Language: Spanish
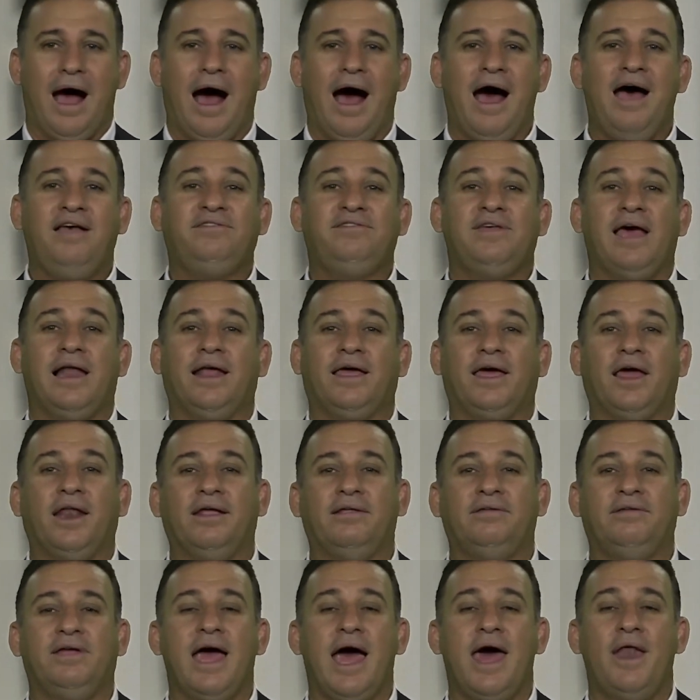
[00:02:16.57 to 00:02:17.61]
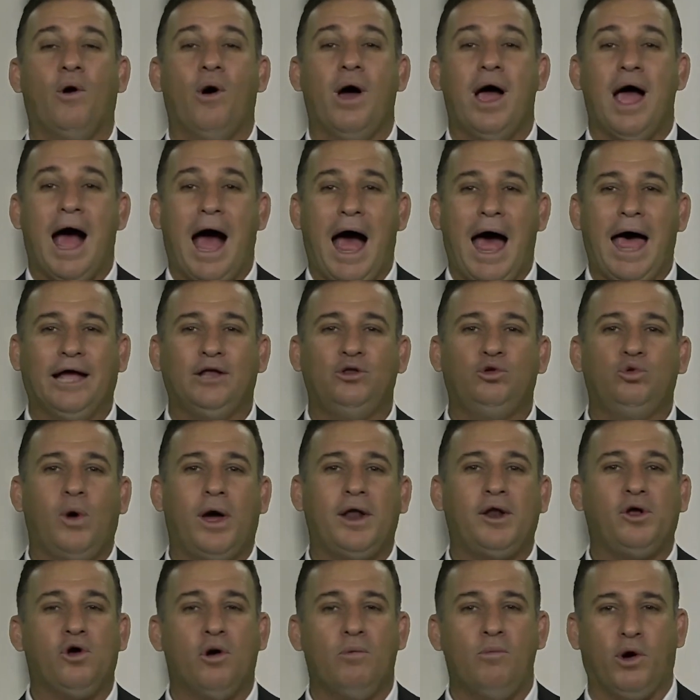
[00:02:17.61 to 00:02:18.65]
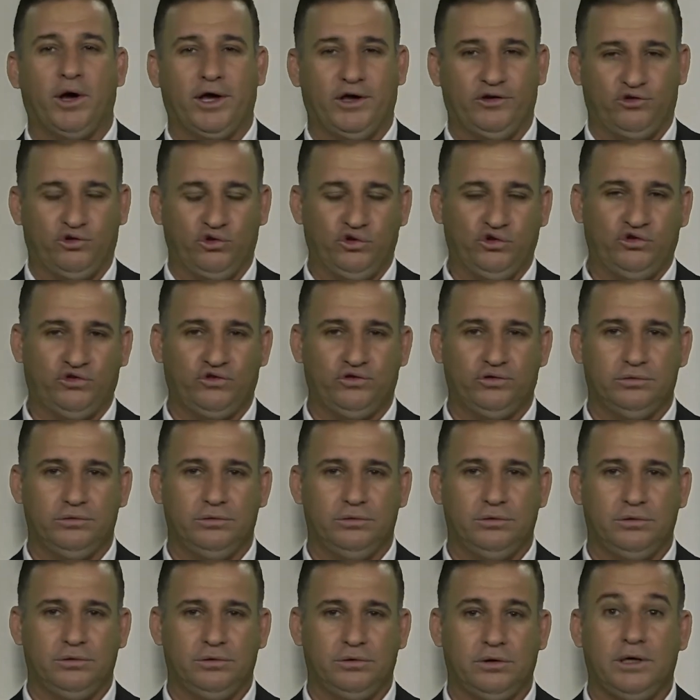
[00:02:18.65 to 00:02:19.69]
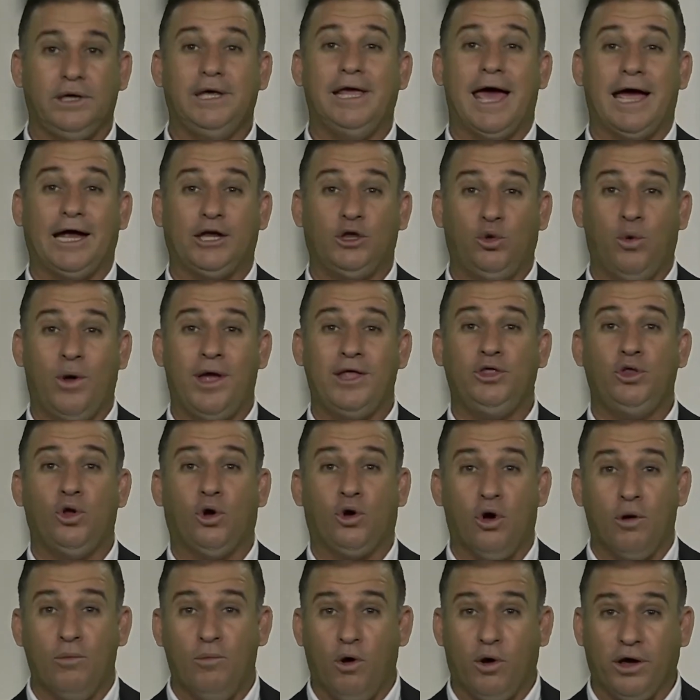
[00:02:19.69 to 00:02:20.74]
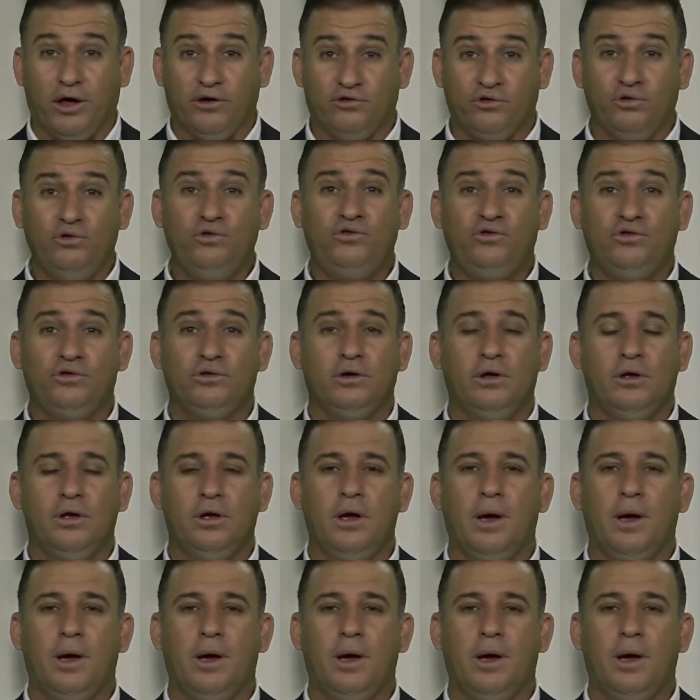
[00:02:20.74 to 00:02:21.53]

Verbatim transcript: hace al cristiano actuar como Jesús y actuando como Jesús